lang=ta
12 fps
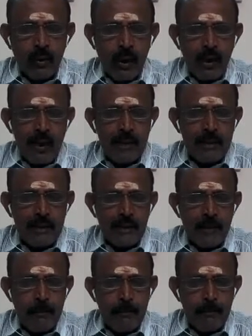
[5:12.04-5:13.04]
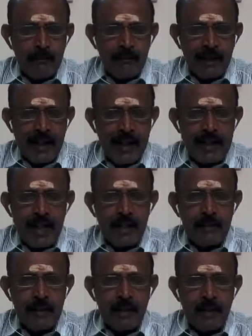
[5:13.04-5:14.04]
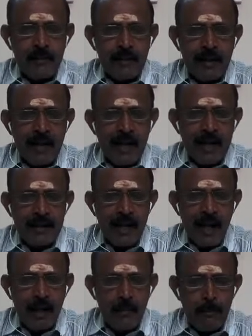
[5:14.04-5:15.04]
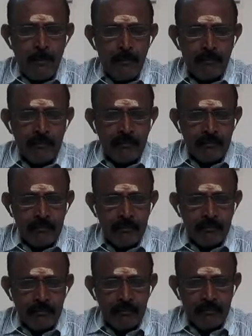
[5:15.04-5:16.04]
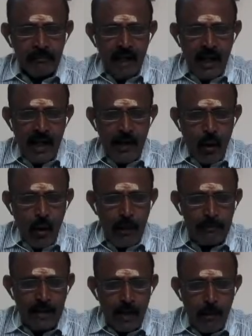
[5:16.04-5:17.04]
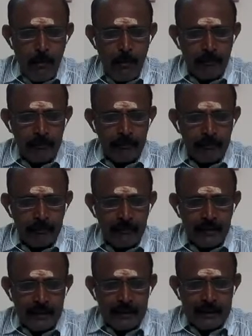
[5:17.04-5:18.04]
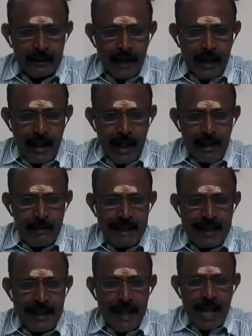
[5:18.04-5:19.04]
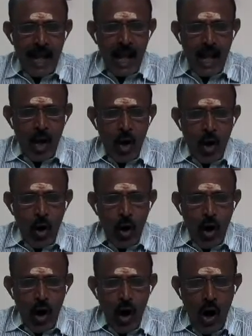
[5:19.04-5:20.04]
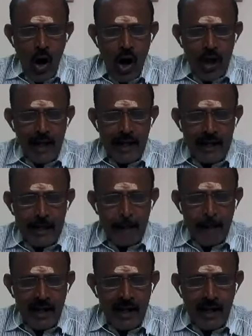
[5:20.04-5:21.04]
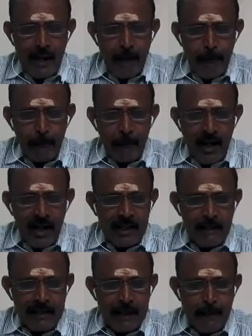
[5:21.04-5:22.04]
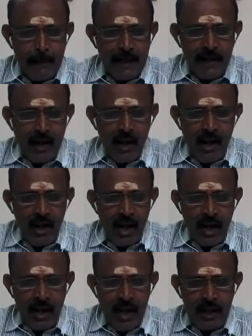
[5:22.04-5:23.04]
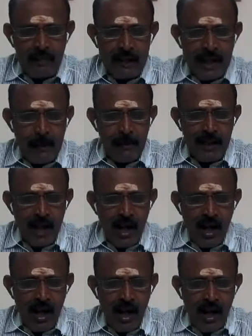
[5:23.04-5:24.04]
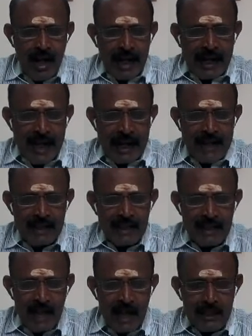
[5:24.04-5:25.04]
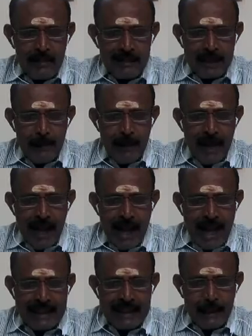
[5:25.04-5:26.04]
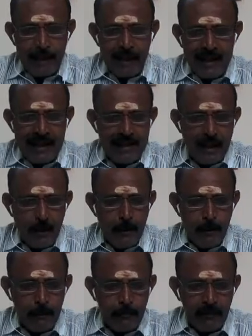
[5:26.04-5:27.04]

கோணாதிபதிகளும் கேந்திராதிபதியுடன் இணைந்தாலும் நல்ல யோகம் தரும் லக்னாதிபதிக்கு ஆறு எட்டு பன்னெண்டாம் ஆதிபத்தியம் பெற்றால் லக்னாதிபதி என்பதால் லக்னத்தின் ஆதிபத்தியமே அதிக பலனை தரும்